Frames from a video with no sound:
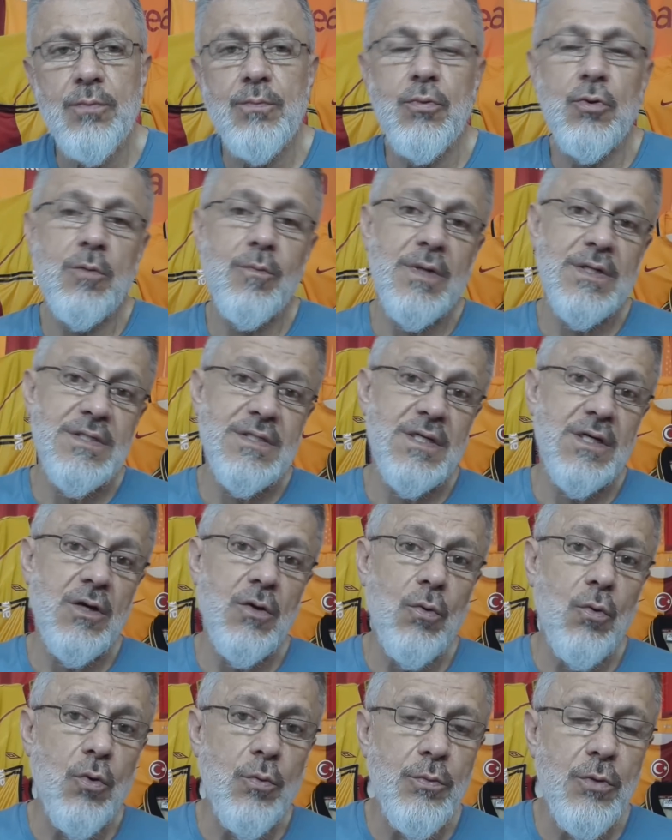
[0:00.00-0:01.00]
bulmasını
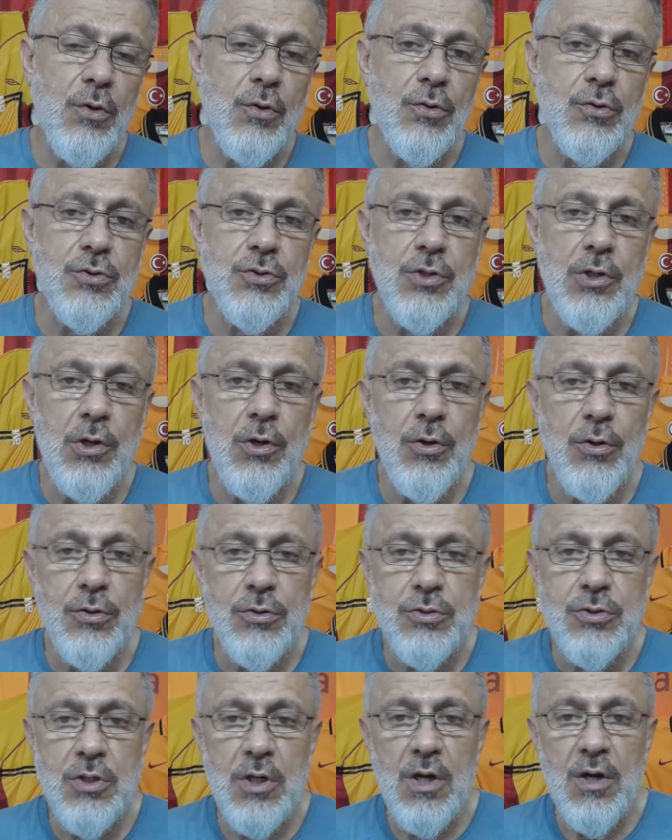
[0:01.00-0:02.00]
umuyoruz,
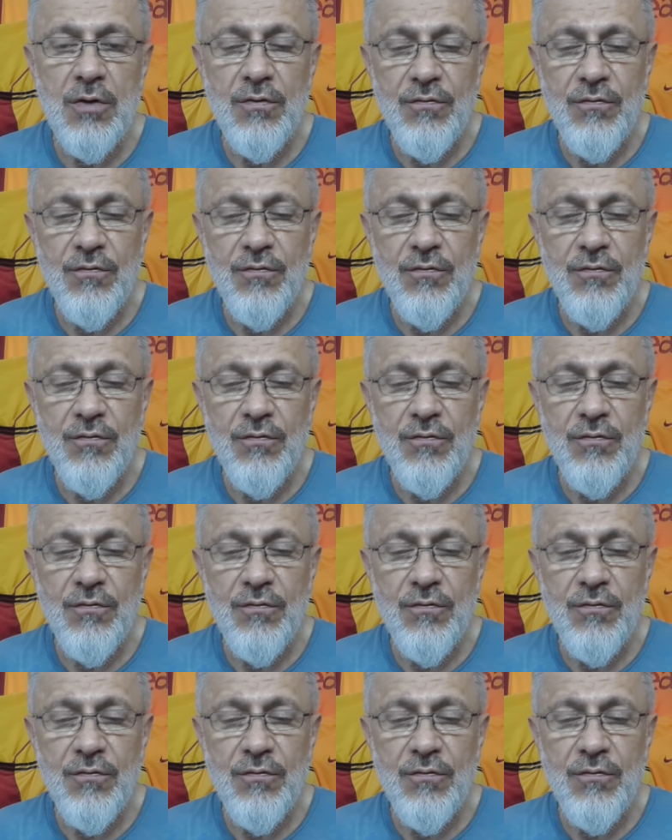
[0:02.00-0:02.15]
diliyoruz